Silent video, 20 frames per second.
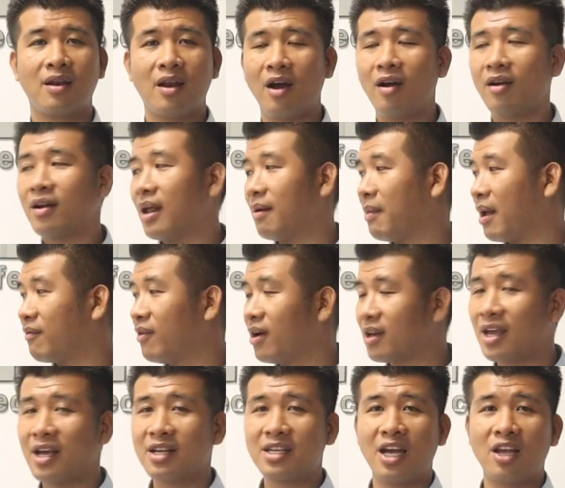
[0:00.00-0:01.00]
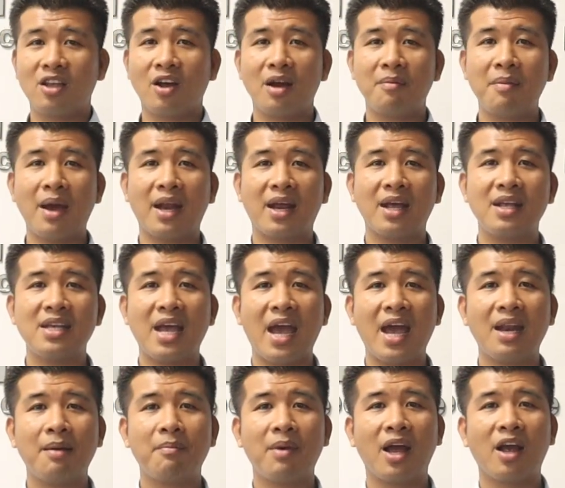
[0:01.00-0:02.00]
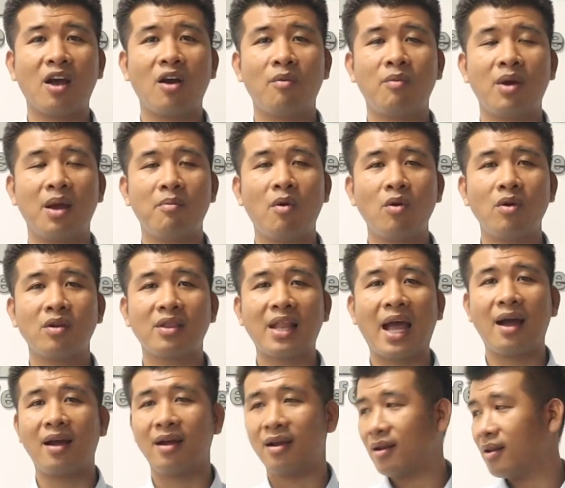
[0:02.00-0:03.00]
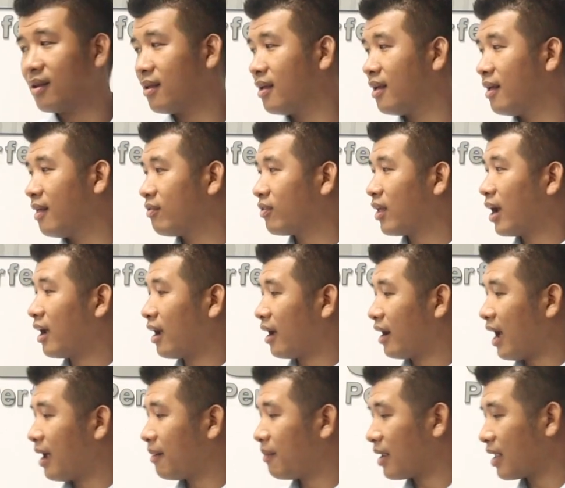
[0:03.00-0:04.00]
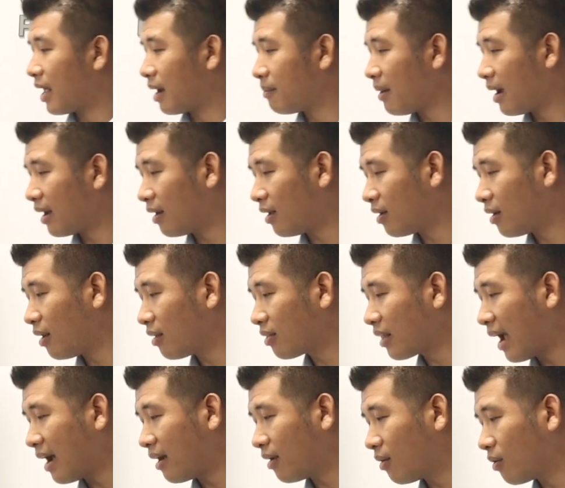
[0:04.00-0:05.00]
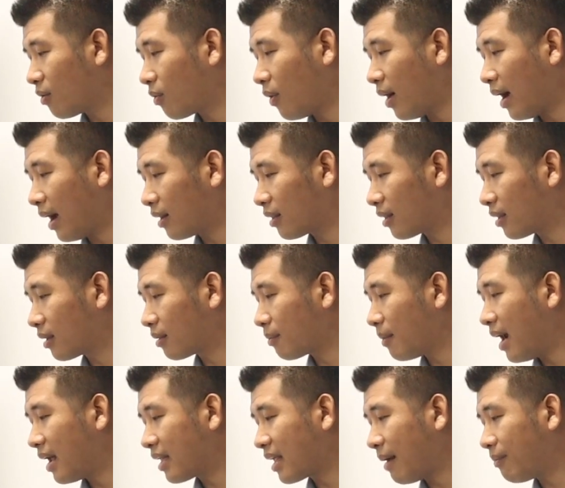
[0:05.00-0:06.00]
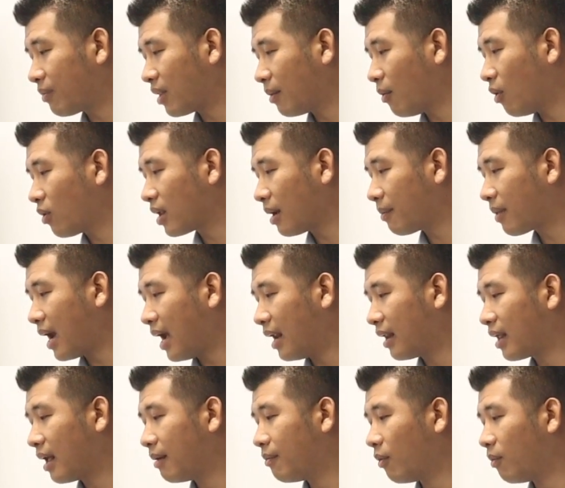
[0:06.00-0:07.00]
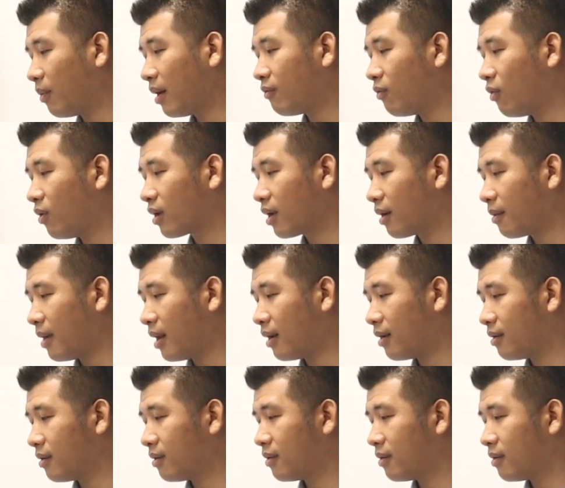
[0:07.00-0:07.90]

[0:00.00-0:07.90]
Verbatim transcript: Đó, thì mình vừa chia sẻ cho các bạn cái giá năm hai không hai mốt nó tăng. Thì ở đây mình nhấn mạnh nó nó tăng khoảng ba trăm tới bốn trăm ngàn trên một mét vuông các bạn.